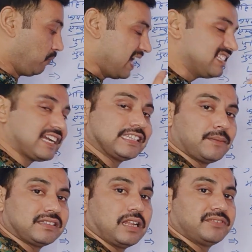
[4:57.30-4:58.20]
बाल सहायता
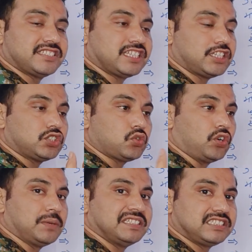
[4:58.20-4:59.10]
मतलब जैसे कि
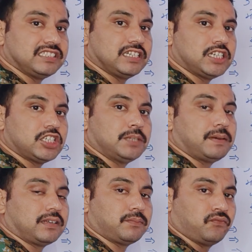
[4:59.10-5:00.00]
छोटे बच्चे हैं इन
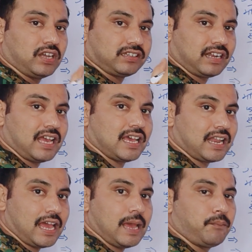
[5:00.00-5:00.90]
पर वर्क कराया जा
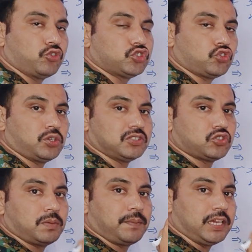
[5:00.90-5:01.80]
रहा है बहुत से छोटे
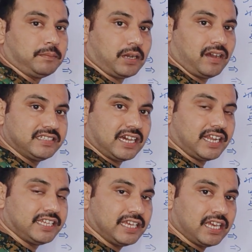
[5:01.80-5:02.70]
बच्चों पर भीख मंगवाई जा
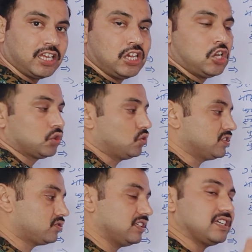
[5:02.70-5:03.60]
रही है तो
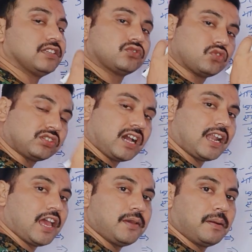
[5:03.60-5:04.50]
इससे
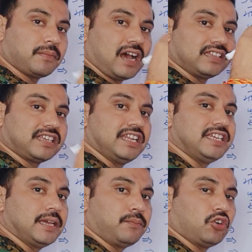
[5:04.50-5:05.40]
छुटकारा एवं राहत के
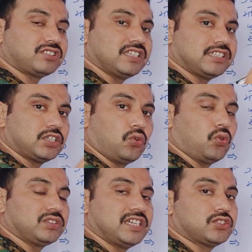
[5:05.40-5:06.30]
लिए बहुत ऐसे लोग
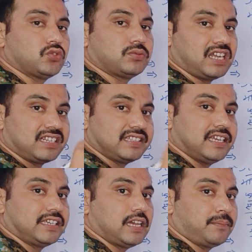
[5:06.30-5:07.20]
होते हैं जो डरते
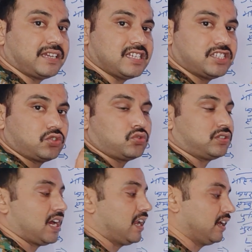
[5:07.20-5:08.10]
हैं कि हम कैसे इसको
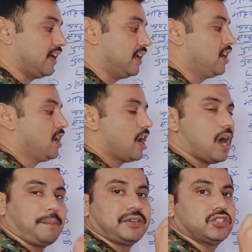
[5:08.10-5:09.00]
छुटकारा लगाए
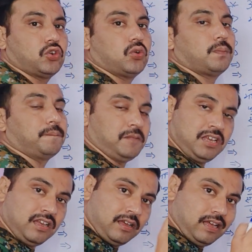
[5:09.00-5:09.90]
आपकी जो
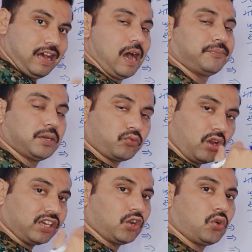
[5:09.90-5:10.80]
आप जब
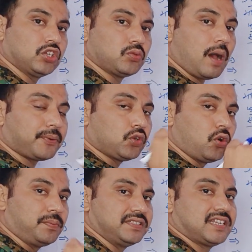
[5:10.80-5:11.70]
कॉल करोगे तो आपकी
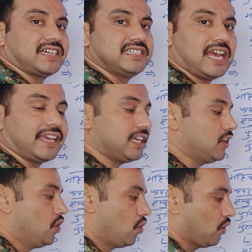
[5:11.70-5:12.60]
गोपनीयता रखी जाएगी
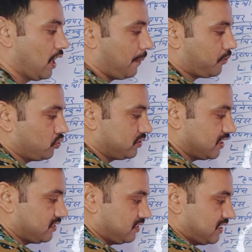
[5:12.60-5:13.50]
और आपको जो
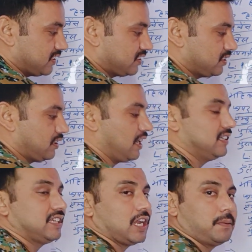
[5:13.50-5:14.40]
दस दस
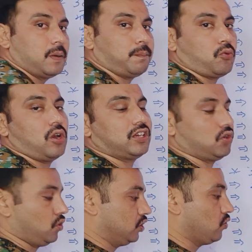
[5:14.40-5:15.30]
अंठानवे कॉल
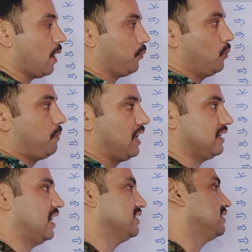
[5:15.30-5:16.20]
करोगे तो आपको बाढ़
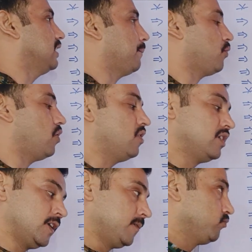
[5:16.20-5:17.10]
राहत से आपको
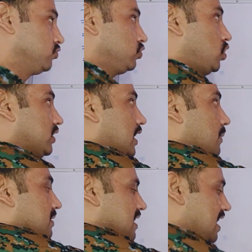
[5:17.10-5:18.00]
छुटकारा
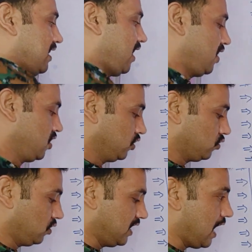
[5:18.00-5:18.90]
मिल जाएगा
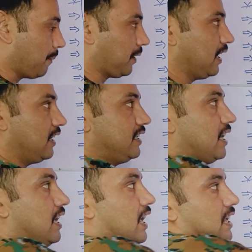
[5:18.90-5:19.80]
तो ये आपके
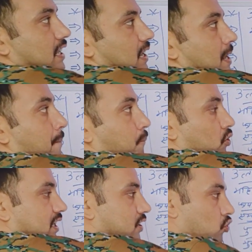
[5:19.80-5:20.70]
लिए
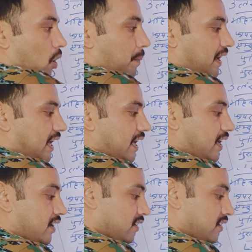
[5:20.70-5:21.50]
इंपोर्टेंट टॉपिक है